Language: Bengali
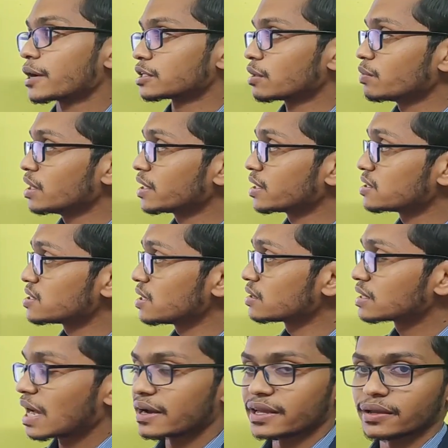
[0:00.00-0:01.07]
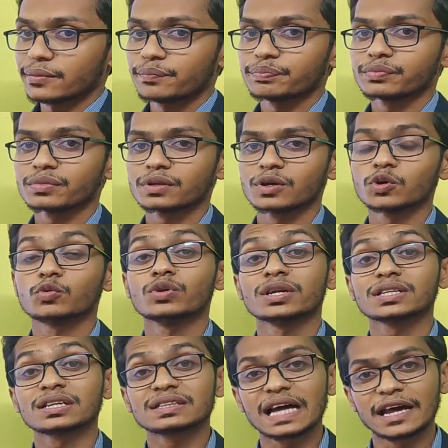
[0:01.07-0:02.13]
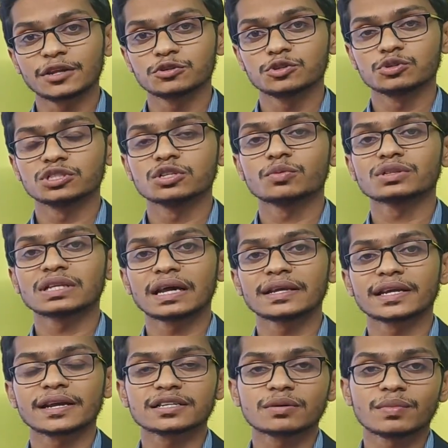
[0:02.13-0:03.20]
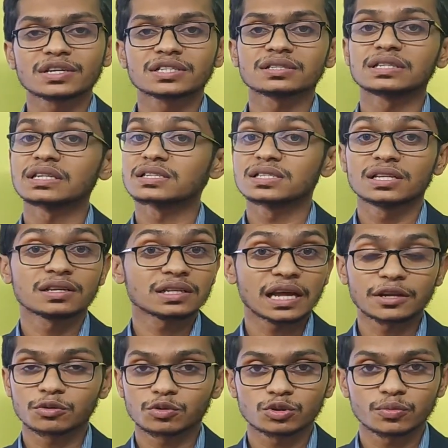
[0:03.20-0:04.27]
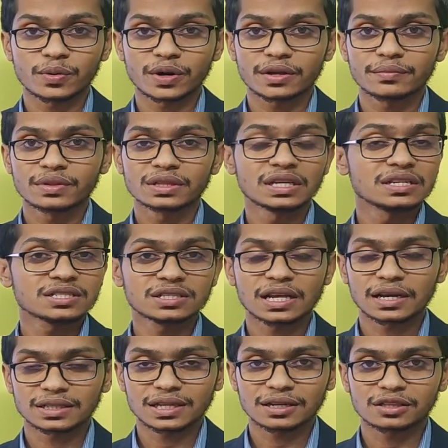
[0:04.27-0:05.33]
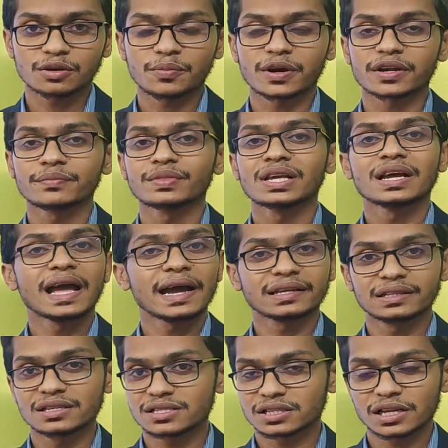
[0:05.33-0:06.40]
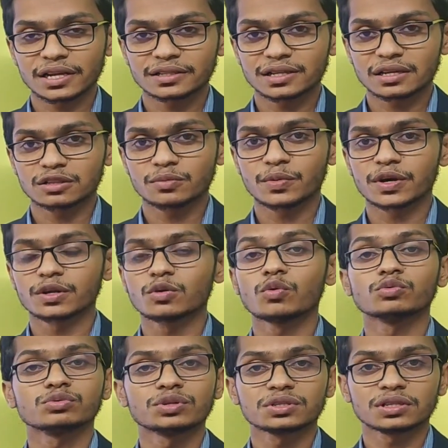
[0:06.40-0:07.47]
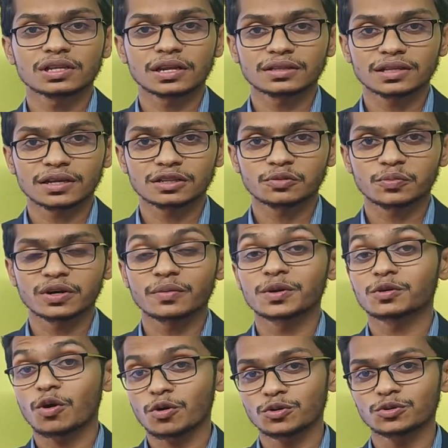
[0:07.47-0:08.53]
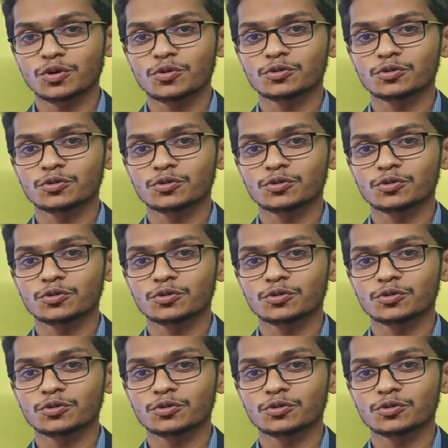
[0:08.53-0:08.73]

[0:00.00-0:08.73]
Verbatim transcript: আর আমি লিখেছি তারিখ কোনো একটা তারিখ দিতে যেমন তারিখ একটা মাসে তিরিশ দিনে তারিখ হতে পারে তিরিশটা তারিখ থাকতে পারে একত্রিশটা তারিখ থাকতে পারে উনত্রিশটা তারিখ থাকতে পারে আবার কখনো